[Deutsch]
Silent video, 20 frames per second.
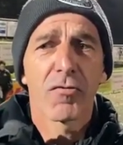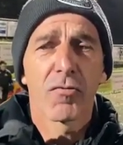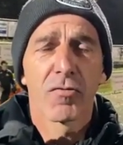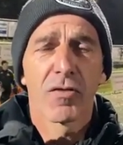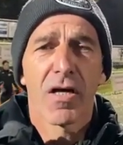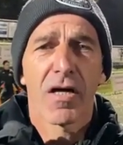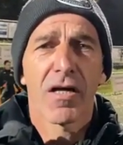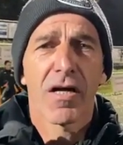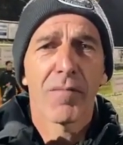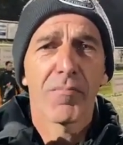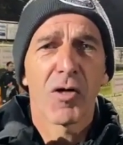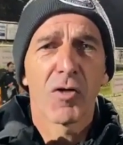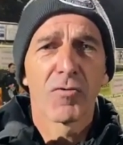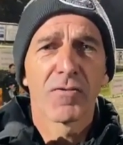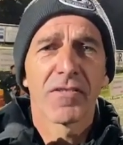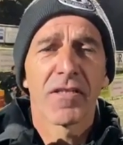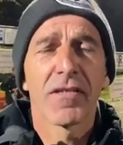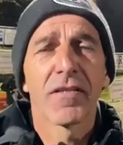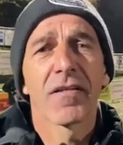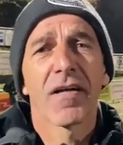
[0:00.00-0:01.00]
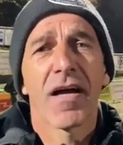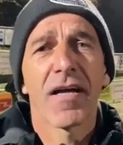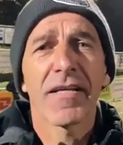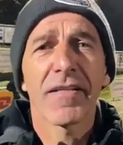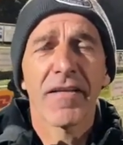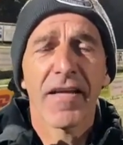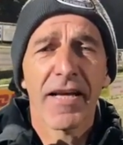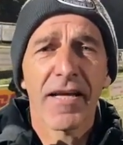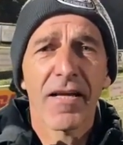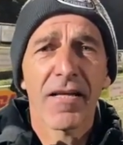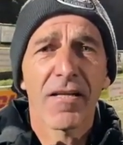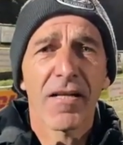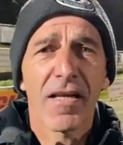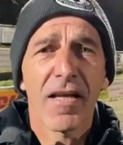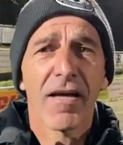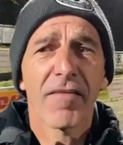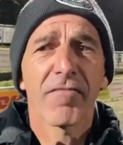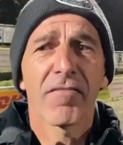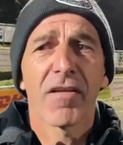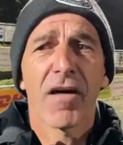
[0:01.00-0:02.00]
Und da haben wir uns hinten reindrängen
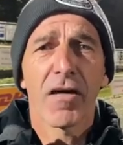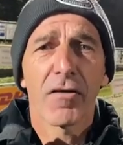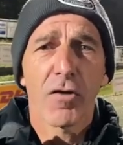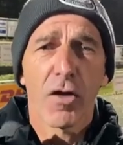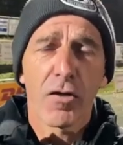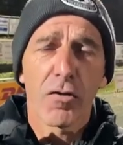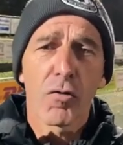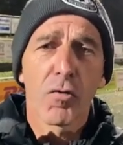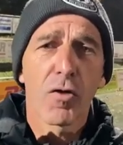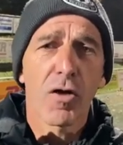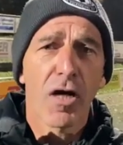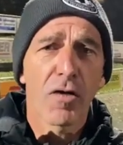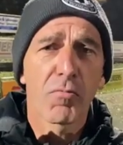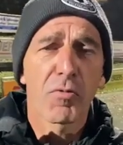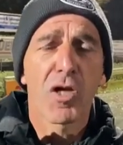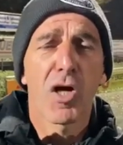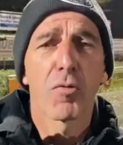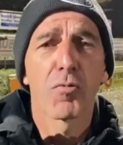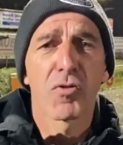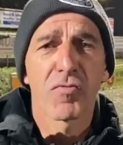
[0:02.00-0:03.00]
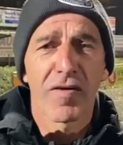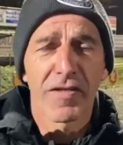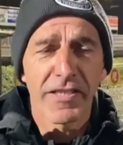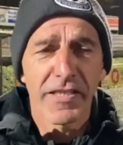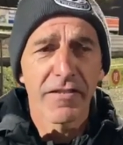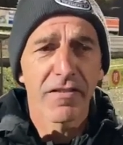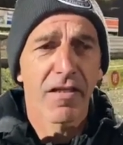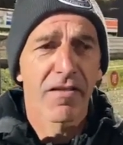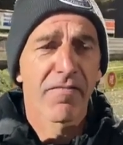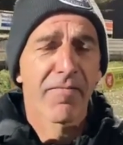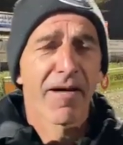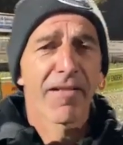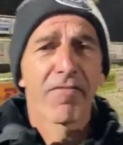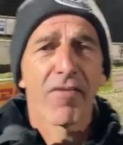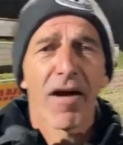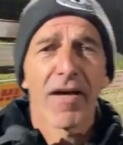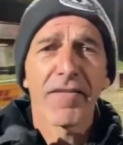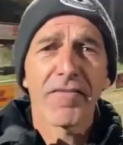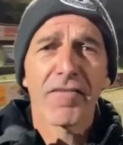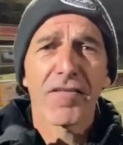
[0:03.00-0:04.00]
gelassen, Da haben wir, äh, glaube ich, verdient 2
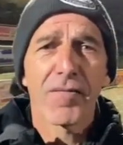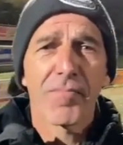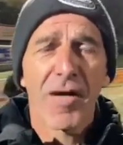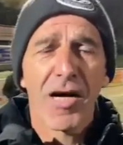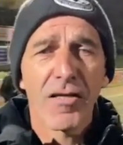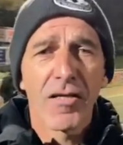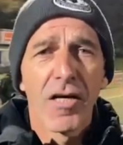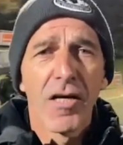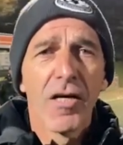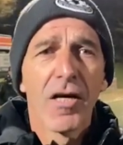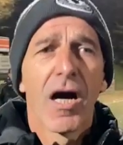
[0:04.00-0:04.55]
zu 1 gemacht.